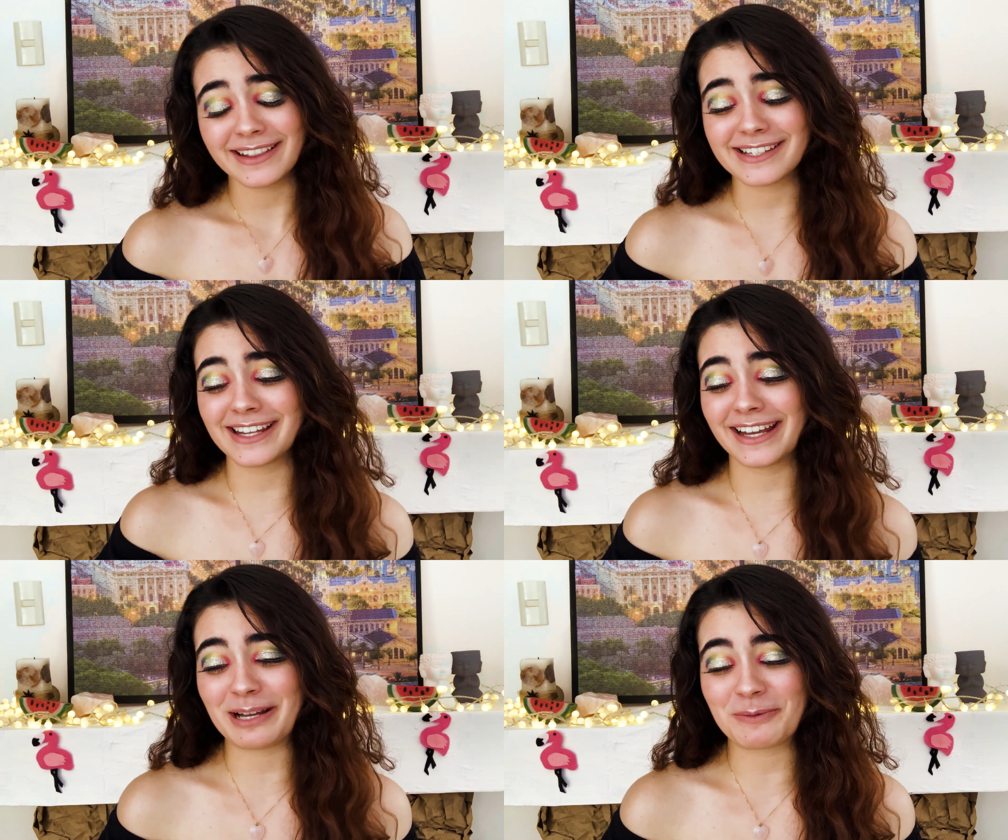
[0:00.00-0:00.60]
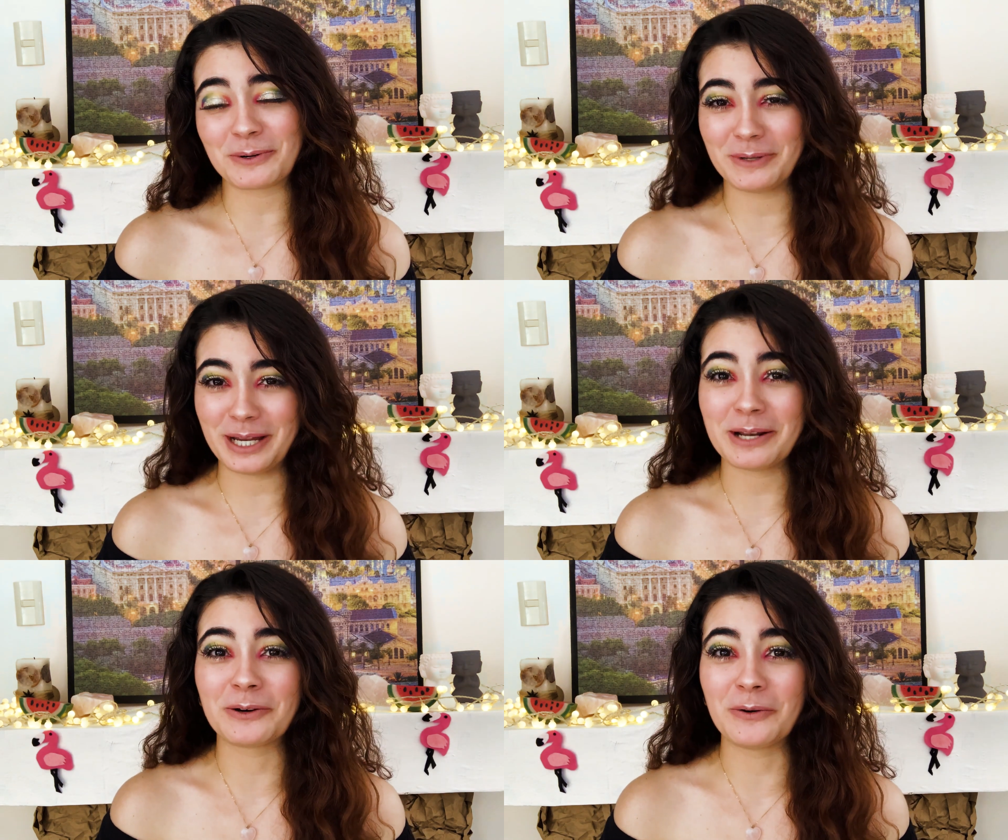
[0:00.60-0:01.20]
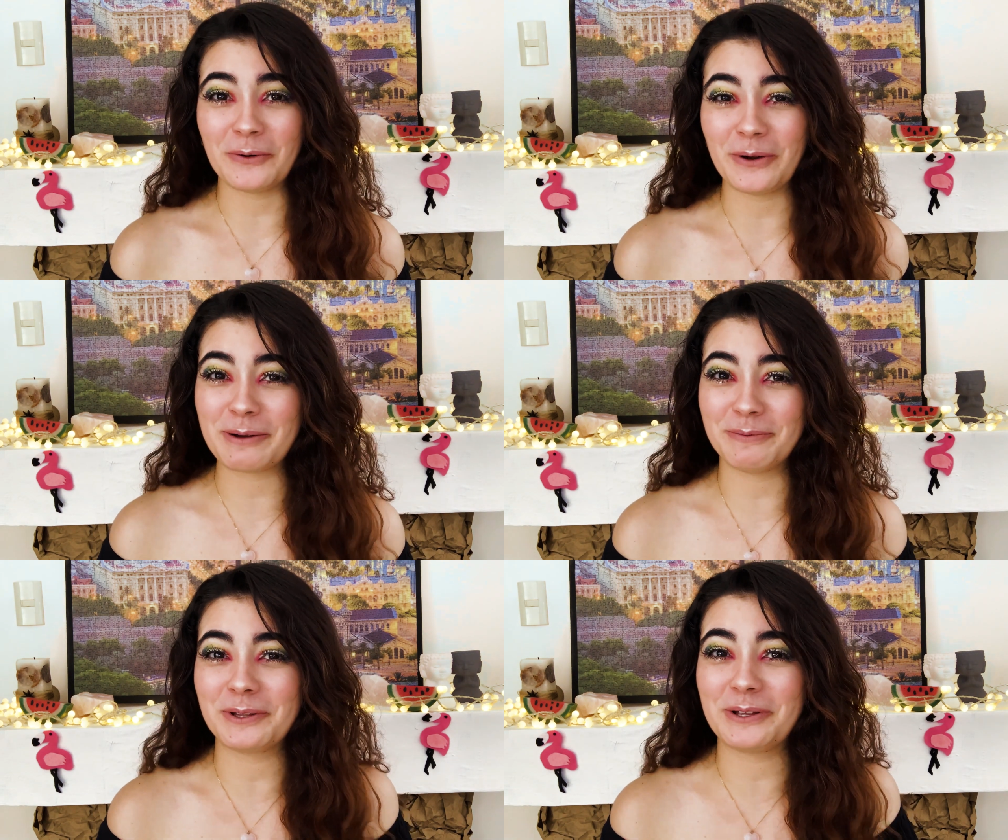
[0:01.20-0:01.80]
Desde que la probé no
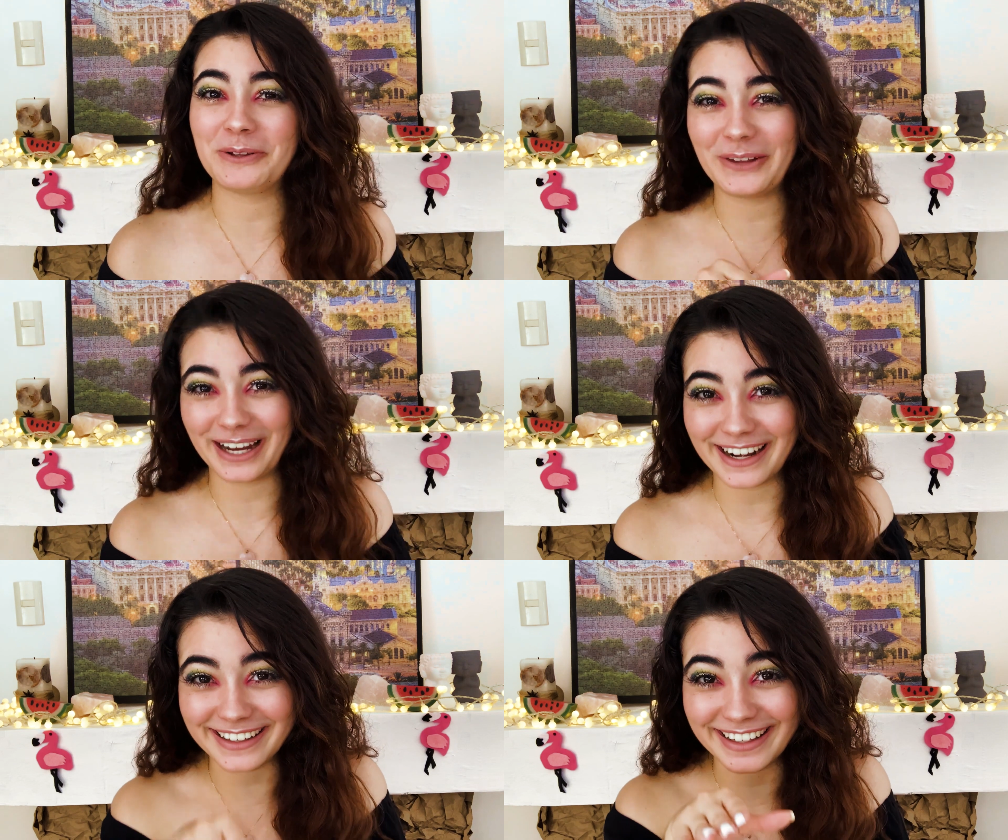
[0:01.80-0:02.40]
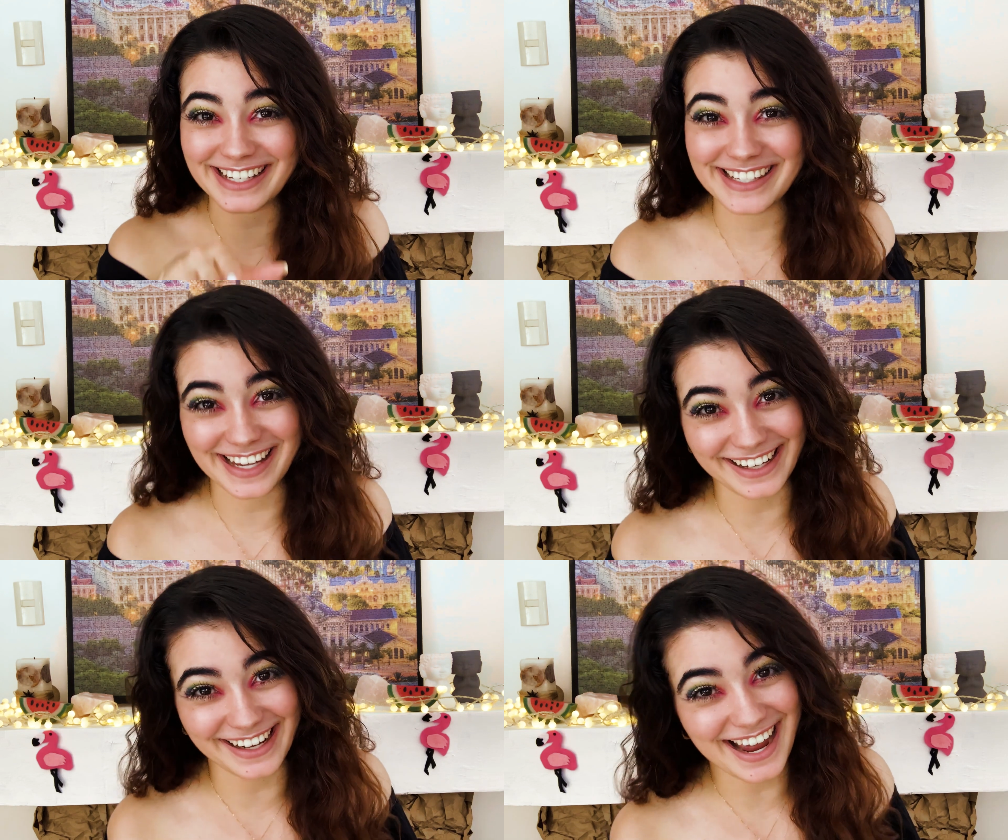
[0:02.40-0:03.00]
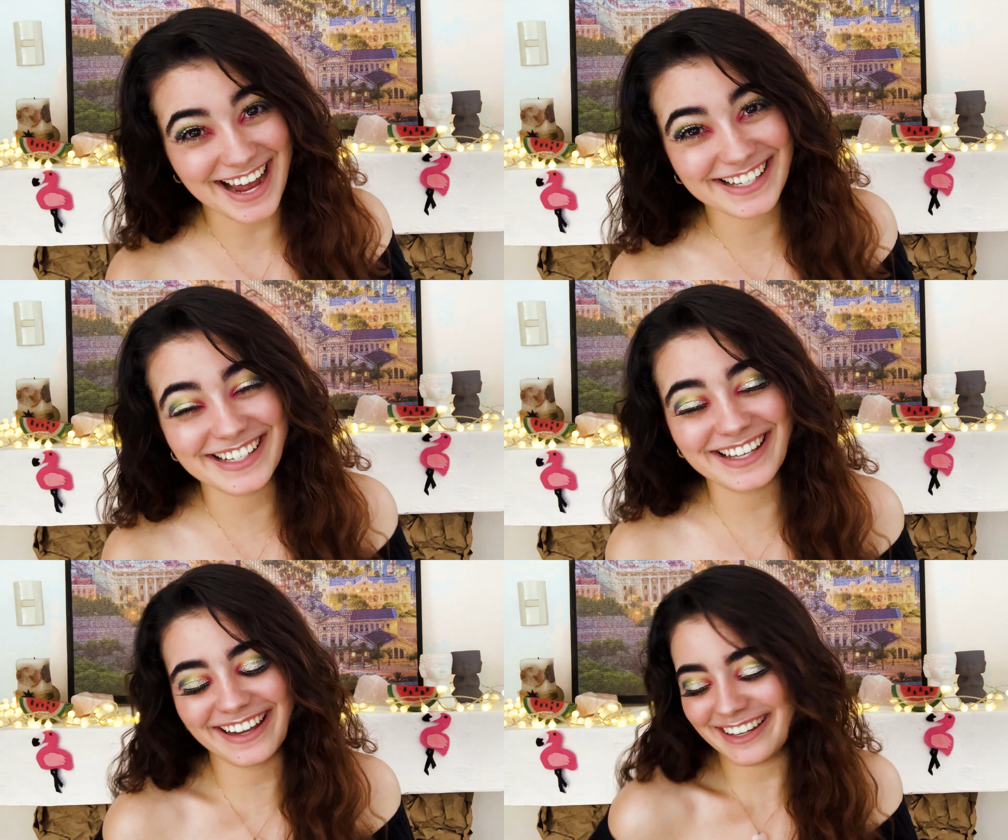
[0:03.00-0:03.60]
he podido dejar de hacerla,
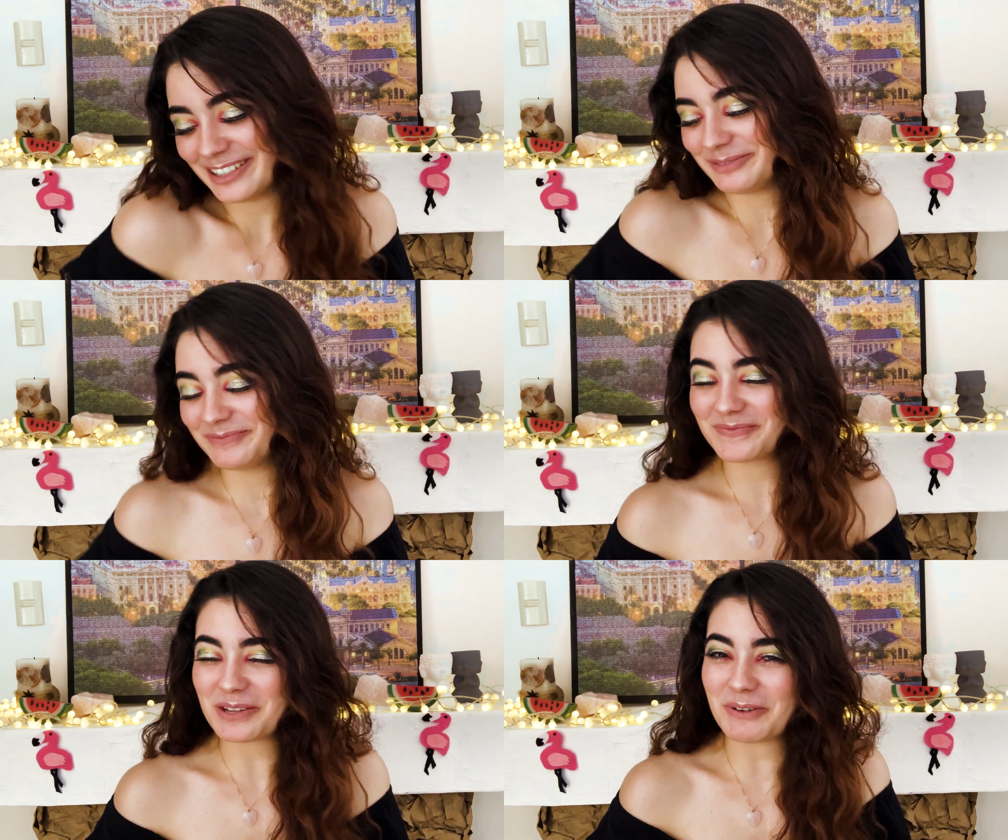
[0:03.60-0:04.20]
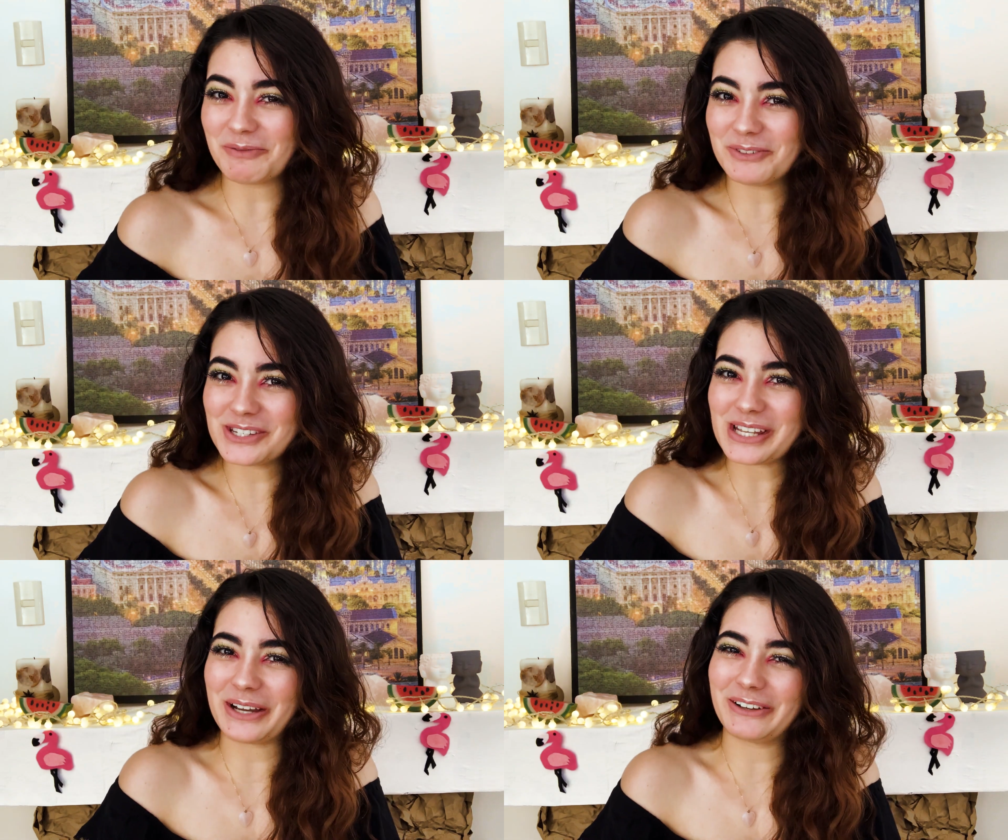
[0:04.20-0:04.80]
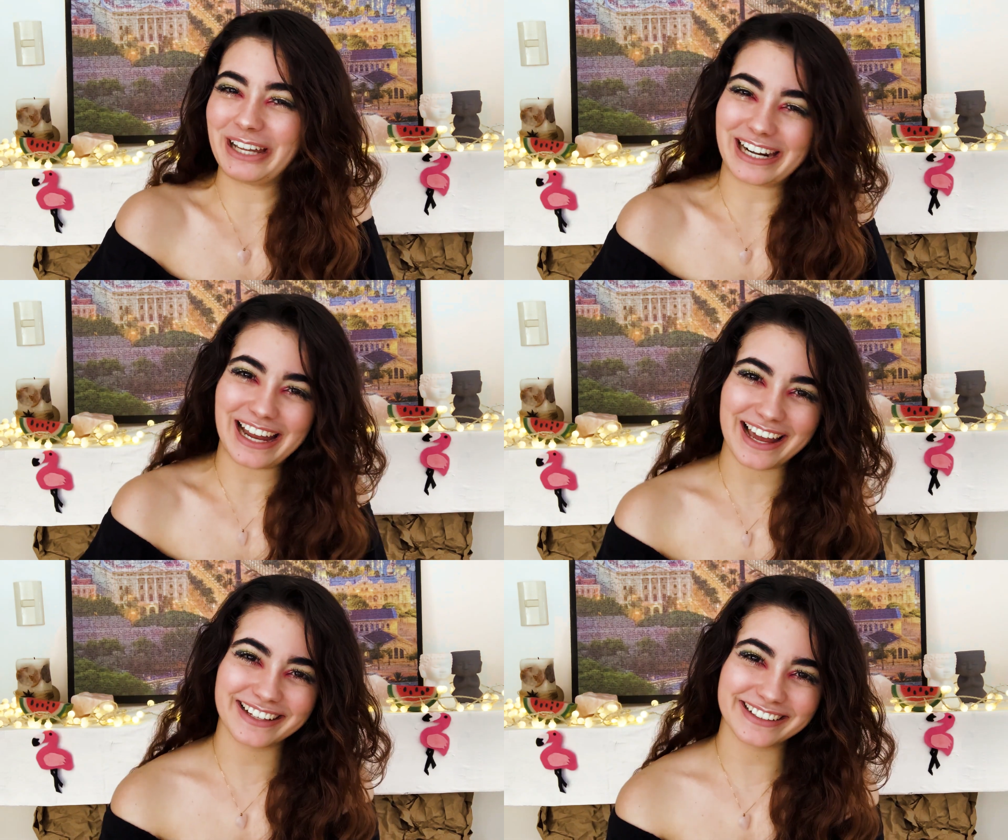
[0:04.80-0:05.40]
así que vamos a
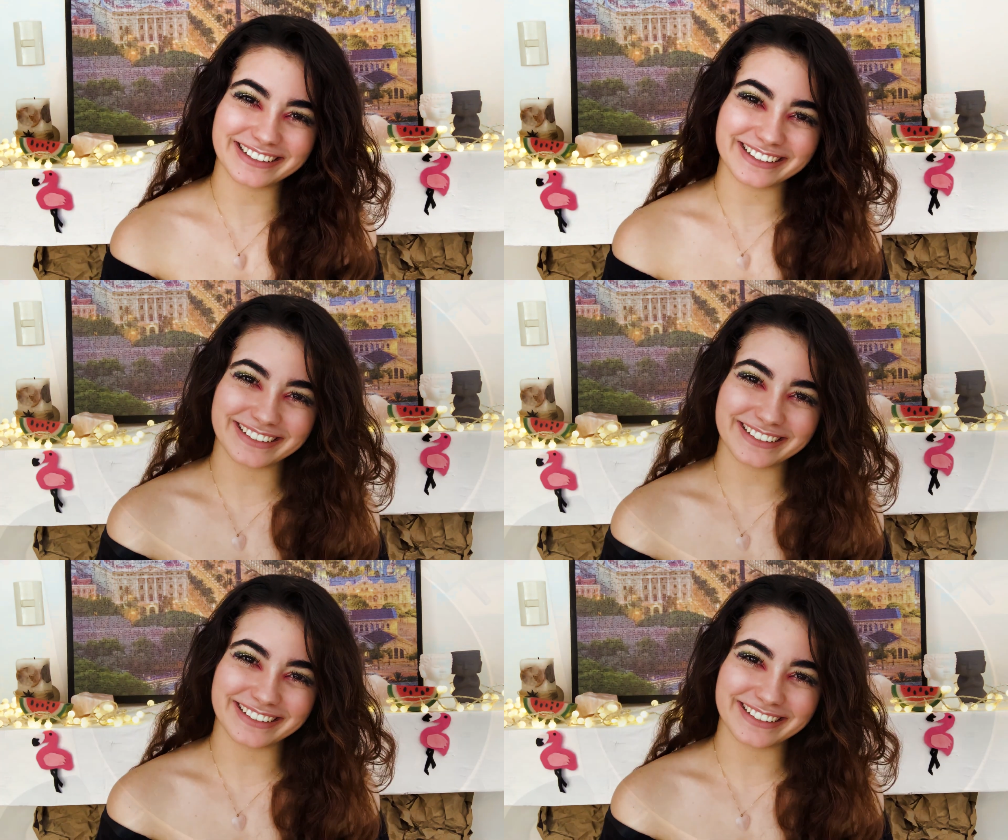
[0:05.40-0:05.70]
verla.